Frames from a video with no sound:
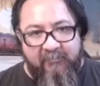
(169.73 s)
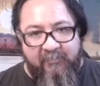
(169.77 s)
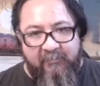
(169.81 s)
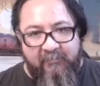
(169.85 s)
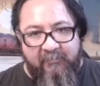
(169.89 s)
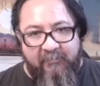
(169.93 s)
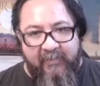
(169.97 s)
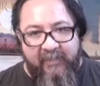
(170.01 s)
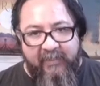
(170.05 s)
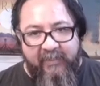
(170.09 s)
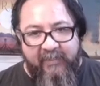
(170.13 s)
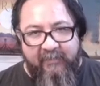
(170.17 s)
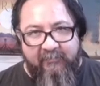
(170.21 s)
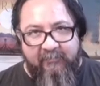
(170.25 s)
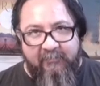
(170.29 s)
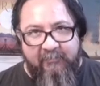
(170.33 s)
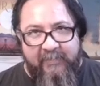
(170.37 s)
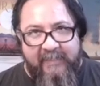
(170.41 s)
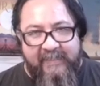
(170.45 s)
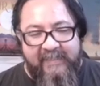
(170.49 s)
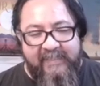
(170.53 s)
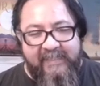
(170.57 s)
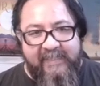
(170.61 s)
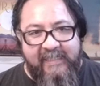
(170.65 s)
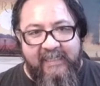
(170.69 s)
eh,
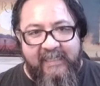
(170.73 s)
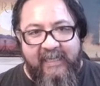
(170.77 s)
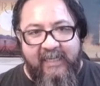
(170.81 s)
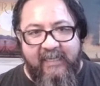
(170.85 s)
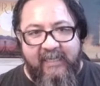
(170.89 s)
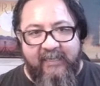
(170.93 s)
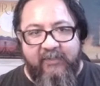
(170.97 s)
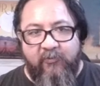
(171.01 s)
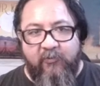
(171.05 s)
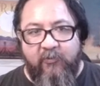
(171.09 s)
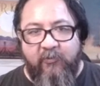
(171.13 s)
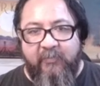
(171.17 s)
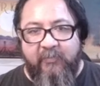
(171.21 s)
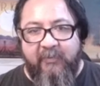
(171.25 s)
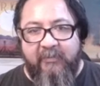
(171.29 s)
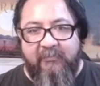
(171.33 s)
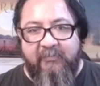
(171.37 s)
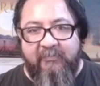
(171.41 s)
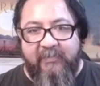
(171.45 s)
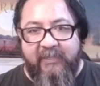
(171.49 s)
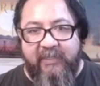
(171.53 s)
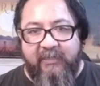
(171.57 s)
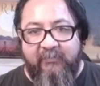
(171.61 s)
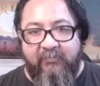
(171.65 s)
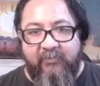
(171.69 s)
pincelada que ocupamos
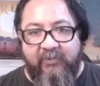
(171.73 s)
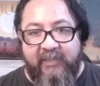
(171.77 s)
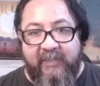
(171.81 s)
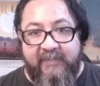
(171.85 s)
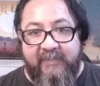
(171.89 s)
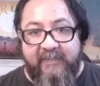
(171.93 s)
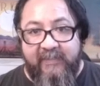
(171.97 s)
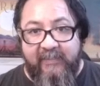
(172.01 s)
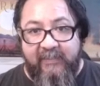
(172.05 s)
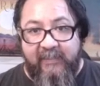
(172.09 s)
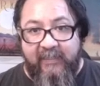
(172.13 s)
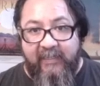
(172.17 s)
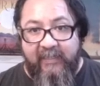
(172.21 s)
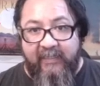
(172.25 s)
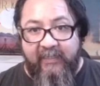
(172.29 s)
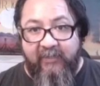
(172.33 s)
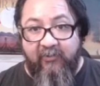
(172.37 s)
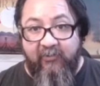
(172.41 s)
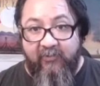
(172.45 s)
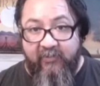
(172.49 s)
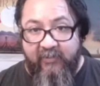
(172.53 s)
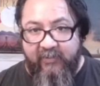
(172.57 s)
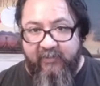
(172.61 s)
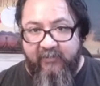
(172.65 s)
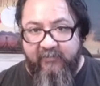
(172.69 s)
para poder hacer las
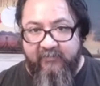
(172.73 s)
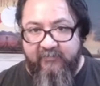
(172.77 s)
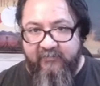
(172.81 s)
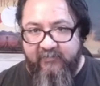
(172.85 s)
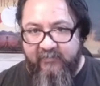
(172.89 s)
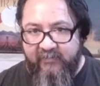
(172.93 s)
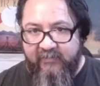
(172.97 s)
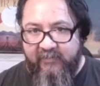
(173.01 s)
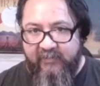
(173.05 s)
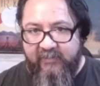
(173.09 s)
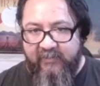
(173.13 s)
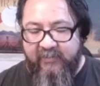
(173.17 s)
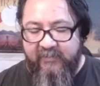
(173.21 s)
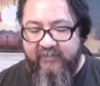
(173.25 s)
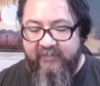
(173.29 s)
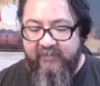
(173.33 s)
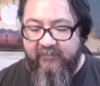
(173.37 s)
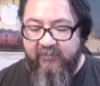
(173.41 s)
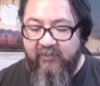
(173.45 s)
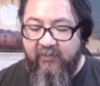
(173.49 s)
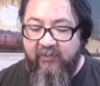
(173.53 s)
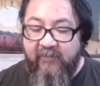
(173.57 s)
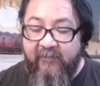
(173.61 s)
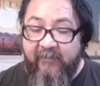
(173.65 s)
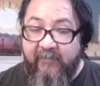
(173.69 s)
hojas, eh, en ese
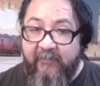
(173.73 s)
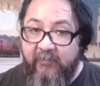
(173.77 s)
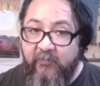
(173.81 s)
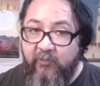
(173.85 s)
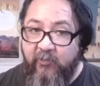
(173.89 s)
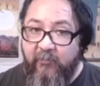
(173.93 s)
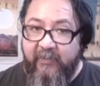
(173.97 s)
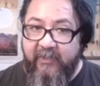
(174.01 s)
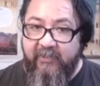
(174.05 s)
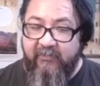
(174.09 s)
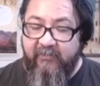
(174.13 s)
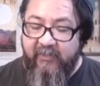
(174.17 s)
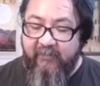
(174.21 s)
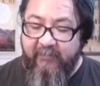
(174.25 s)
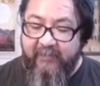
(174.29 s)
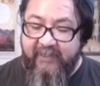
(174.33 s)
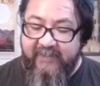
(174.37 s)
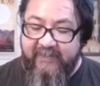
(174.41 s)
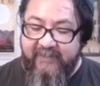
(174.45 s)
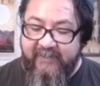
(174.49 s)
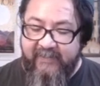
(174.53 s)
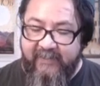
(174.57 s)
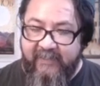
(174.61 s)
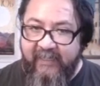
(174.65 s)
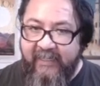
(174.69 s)
lo vamos a ocupar ahora para
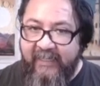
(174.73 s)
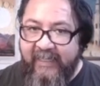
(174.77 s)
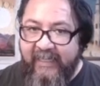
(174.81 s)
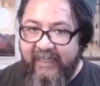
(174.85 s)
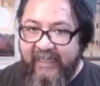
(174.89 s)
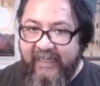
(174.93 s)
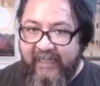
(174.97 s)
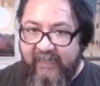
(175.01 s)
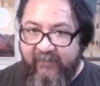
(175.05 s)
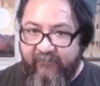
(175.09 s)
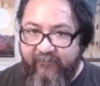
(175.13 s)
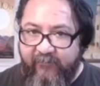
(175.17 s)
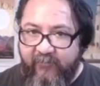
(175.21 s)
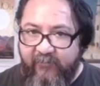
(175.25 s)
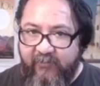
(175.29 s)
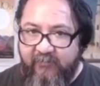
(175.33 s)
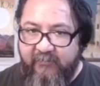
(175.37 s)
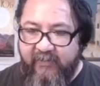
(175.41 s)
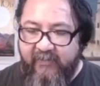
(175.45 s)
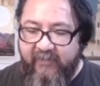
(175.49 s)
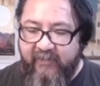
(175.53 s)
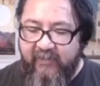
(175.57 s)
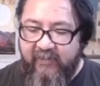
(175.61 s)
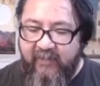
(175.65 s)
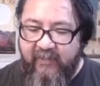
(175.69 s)
hacer las
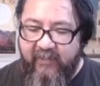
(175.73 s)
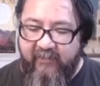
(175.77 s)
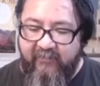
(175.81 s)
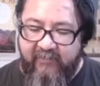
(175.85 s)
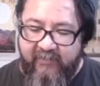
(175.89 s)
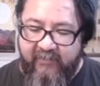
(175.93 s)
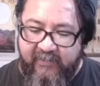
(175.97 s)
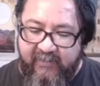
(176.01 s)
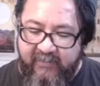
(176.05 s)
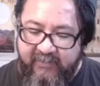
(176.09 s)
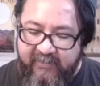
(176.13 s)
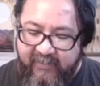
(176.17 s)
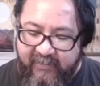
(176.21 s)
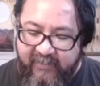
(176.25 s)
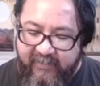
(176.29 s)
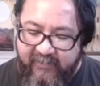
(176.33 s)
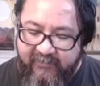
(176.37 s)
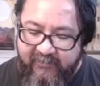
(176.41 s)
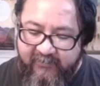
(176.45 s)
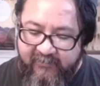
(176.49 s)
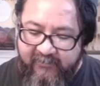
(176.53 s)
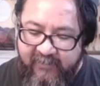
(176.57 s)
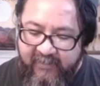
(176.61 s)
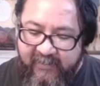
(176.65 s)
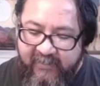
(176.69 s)
formas de las aves. En este
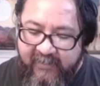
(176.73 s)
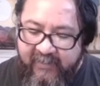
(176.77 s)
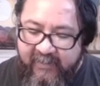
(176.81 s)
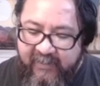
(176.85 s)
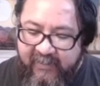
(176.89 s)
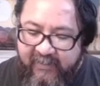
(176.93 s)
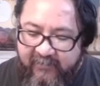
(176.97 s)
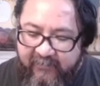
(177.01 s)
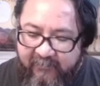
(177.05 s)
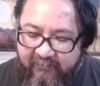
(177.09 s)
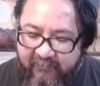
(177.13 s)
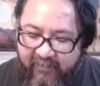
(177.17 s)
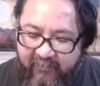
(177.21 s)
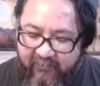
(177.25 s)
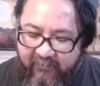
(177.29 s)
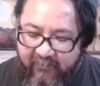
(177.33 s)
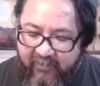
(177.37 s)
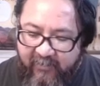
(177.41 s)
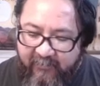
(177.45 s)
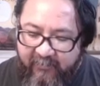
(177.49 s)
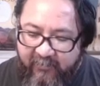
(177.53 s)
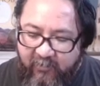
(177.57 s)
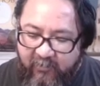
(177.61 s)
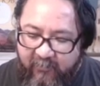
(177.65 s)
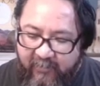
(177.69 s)
caso vamos a
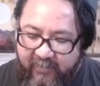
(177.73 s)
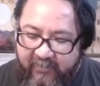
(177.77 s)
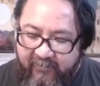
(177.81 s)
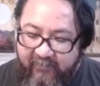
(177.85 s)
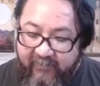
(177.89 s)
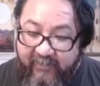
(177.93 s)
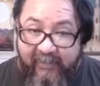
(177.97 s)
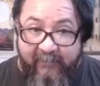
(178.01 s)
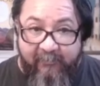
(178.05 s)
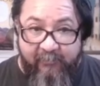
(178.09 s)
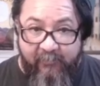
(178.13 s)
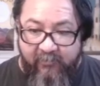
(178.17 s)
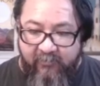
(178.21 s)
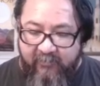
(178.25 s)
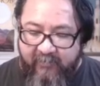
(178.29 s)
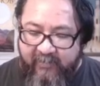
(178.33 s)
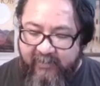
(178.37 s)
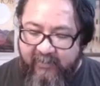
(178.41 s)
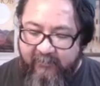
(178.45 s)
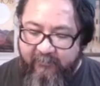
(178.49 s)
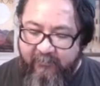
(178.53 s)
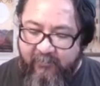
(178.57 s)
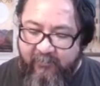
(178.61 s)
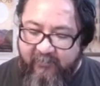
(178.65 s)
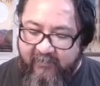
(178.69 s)
preocuparnos de las plumas. Y
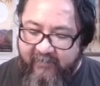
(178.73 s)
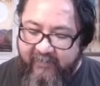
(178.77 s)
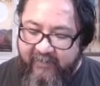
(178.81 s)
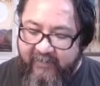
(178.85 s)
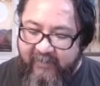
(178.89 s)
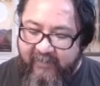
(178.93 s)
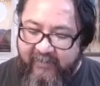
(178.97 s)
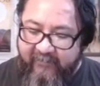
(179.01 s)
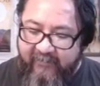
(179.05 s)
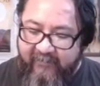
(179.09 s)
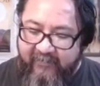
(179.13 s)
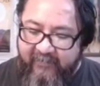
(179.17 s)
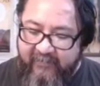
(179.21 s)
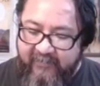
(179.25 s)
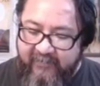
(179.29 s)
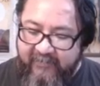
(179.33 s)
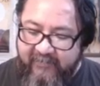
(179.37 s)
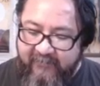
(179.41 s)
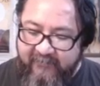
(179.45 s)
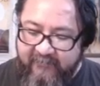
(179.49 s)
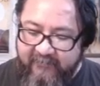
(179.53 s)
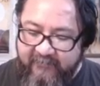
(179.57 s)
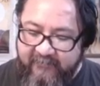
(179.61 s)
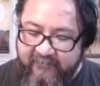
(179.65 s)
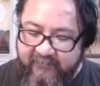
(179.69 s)
las plumas de las aves
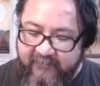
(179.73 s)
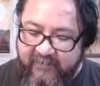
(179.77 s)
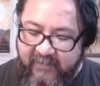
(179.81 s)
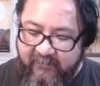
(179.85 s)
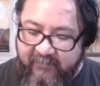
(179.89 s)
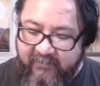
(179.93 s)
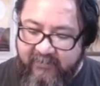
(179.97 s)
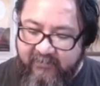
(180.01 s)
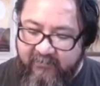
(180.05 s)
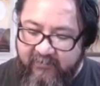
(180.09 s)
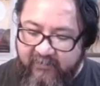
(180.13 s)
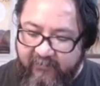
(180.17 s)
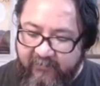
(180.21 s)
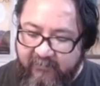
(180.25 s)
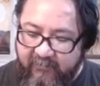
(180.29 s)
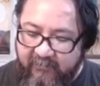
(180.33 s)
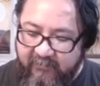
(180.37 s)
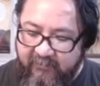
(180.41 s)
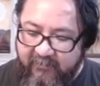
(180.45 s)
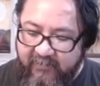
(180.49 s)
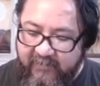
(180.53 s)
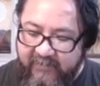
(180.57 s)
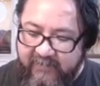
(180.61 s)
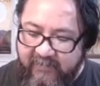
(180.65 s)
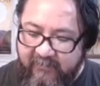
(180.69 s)
también tienen una forma
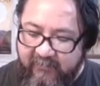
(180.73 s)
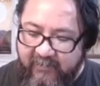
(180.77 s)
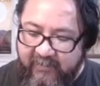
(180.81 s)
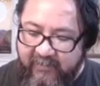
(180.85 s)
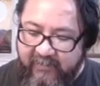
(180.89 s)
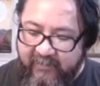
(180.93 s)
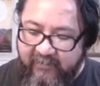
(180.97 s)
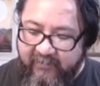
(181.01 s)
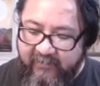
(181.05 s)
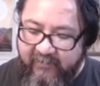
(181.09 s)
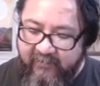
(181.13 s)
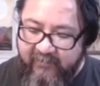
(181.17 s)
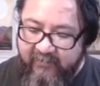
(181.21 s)
muy similar,